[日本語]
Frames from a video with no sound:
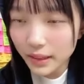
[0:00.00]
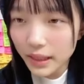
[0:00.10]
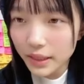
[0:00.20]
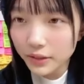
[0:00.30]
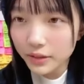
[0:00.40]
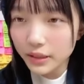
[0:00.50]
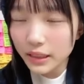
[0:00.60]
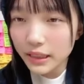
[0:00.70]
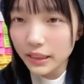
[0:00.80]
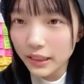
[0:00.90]
イーグルって
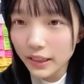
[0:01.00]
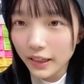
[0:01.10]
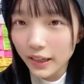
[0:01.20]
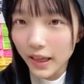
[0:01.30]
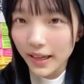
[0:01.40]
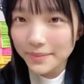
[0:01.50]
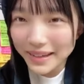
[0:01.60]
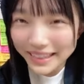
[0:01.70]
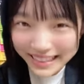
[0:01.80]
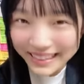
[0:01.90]
何
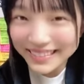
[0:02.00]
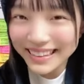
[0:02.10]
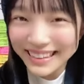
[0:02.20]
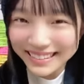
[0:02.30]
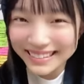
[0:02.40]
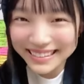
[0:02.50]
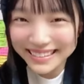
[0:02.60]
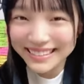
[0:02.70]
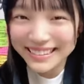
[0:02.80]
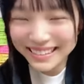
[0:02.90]
まあ、イーグルはイーグルで
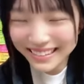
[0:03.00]
すよ。